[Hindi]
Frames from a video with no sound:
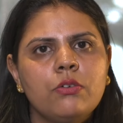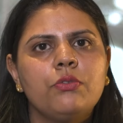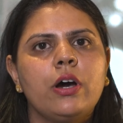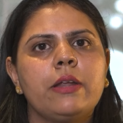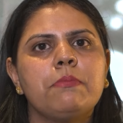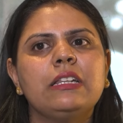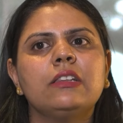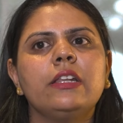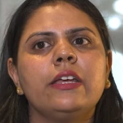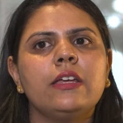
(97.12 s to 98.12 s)
हमारे
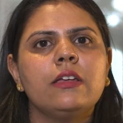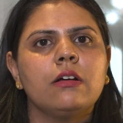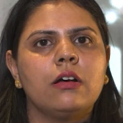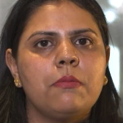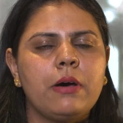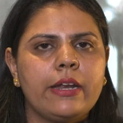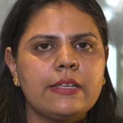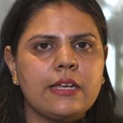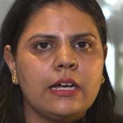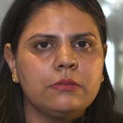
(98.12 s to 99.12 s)
मंथली
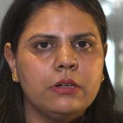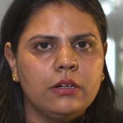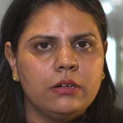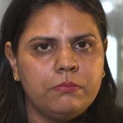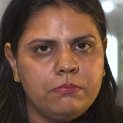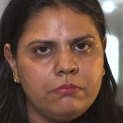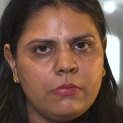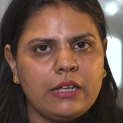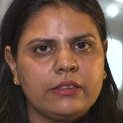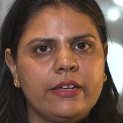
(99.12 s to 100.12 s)
हमारे साथ
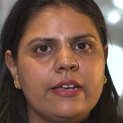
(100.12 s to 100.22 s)
आते